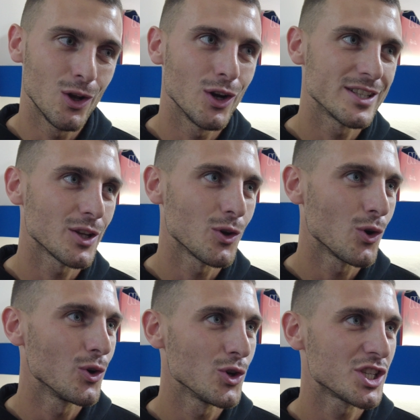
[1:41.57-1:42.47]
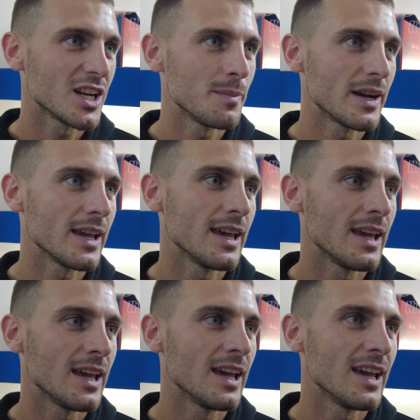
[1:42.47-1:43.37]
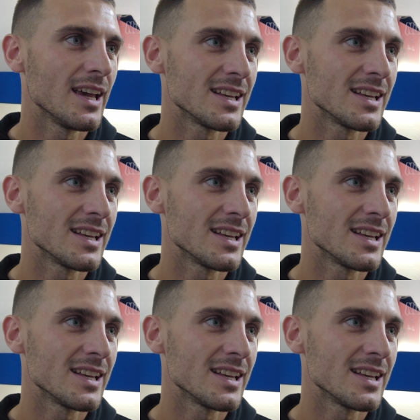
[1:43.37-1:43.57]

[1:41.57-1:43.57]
l'ho iniziato a conoscere perché